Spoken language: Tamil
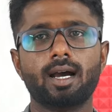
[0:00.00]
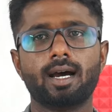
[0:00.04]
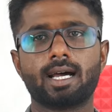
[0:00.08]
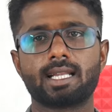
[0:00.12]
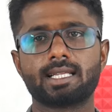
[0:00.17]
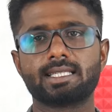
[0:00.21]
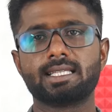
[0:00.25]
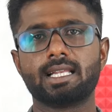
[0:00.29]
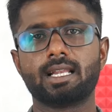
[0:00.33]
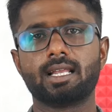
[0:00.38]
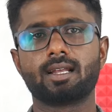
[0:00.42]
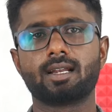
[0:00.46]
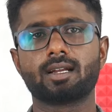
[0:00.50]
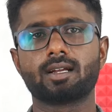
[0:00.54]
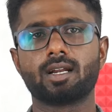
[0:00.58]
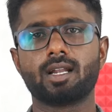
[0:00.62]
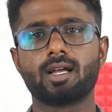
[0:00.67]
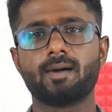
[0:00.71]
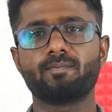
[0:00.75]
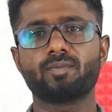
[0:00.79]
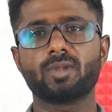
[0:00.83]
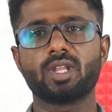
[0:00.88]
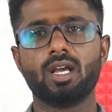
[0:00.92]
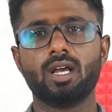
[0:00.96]
அரசியலாக
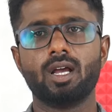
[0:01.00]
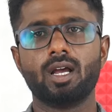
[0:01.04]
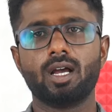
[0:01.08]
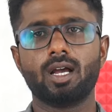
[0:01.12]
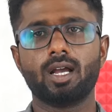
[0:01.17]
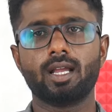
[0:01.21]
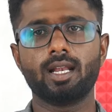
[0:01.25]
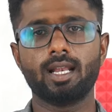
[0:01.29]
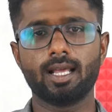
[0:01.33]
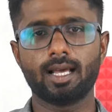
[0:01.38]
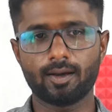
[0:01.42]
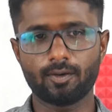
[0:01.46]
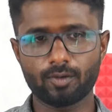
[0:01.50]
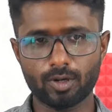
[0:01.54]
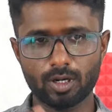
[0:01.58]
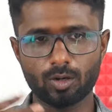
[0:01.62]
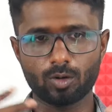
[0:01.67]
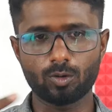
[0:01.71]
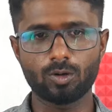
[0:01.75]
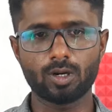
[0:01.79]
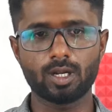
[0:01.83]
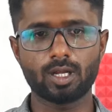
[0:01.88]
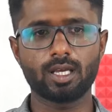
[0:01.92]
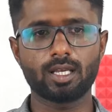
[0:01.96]
இருக்கலாம் இல்லை
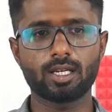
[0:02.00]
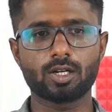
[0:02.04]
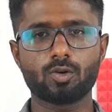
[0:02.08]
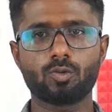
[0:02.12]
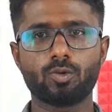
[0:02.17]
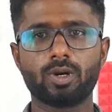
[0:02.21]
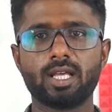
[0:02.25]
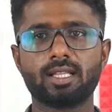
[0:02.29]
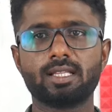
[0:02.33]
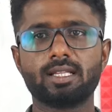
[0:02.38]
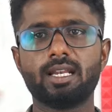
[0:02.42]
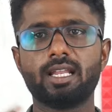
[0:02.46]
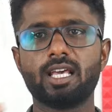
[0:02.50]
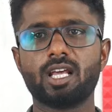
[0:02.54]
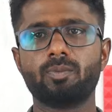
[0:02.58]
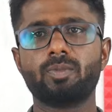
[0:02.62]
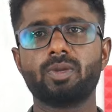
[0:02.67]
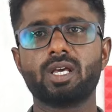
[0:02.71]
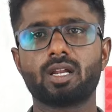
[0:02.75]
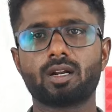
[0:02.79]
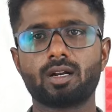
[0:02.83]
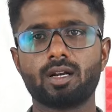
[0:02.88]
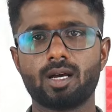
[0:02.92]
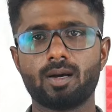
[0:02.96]
அவர்களுக்குள்ள இருக்கக்கூடிய அந்த
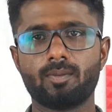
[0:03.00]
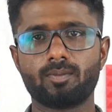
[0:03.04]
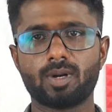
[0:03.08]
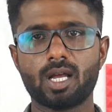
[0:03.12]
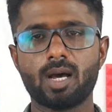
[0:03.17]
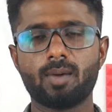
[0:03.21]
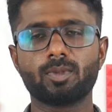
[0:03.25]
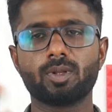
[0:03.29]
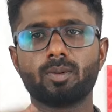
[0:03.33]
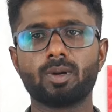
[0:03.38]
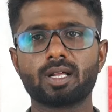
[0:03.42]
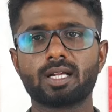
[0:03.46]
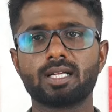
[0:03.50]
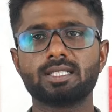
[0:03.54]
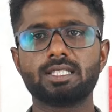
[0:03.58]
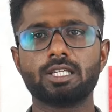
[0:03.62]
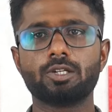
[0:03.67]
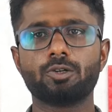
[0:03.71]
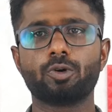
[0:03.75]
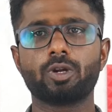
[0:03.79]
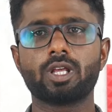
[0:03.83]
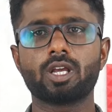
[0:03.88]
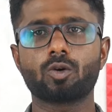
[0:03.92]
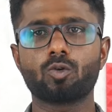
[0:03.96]
நேர்மையாக இருக்கலாம் நாம் தமிழர்
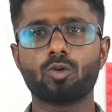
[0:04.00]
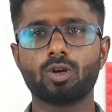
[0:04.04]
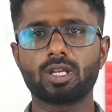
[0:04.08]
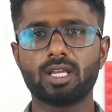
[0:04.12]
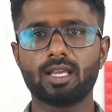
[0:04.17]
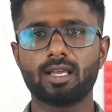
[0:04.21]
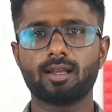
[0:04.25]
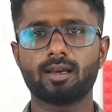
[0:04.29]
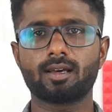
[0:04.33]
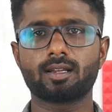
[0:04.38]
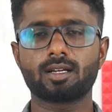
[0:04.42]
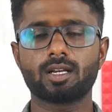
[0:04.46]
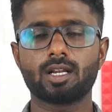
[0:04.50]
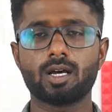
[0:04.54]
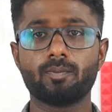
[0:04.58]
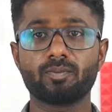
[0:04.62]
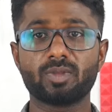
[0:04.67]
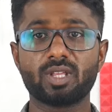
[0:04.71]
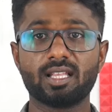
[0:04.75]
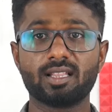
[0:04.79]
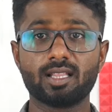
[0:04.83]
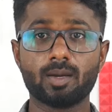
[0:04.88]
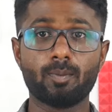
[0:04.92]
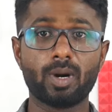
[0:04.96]
கட்சியினுடைய கொள்கைகளாக இருக்கலாம்
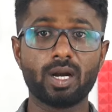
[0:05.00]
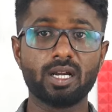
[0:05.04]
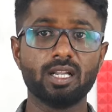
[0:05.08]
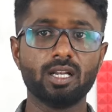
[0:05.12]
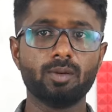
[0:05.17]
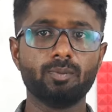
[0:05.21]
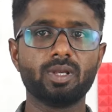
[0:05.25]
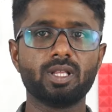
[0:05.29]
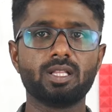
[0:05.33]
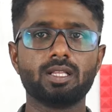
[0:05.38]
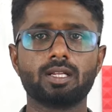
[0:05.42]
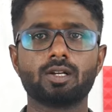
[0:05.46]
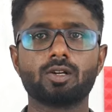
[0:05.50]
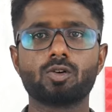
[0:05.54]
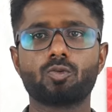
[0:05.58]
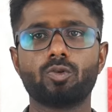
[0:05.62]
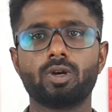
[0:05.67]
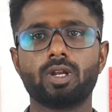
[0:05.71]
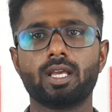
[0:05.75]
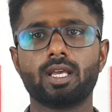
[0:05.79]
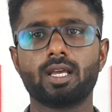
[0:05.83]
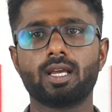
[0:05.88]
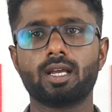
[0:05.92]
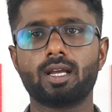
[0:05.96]
இந்த மண்ணின் மீது
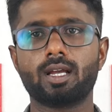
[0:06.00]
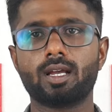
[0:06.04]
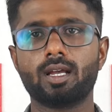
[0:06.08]
இருக்கக்கூடிய